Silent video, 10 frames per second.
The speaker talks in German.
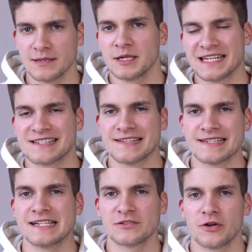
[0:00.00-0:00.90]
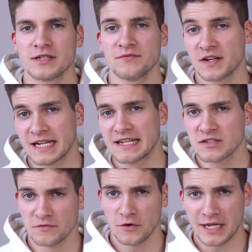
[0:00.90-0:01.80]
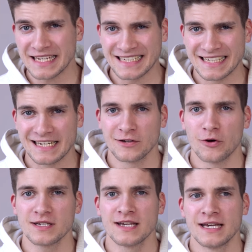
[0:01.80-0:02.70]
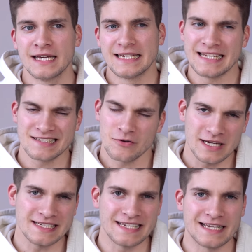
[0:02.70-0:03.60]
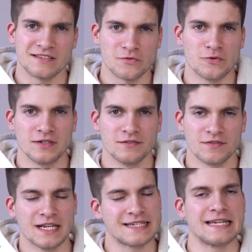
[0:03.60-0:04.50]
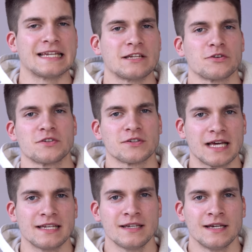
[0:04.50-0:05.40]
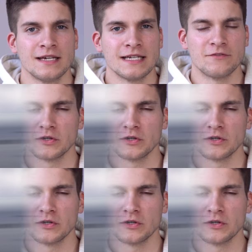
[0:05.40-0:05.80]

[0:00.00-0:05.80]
den man jetzt erzielen konnte im Vergleich zum vorherigen Rekord, der ist auch echt nicht ganz ohne. Vielleicht erinnert ihr euch noch dran, der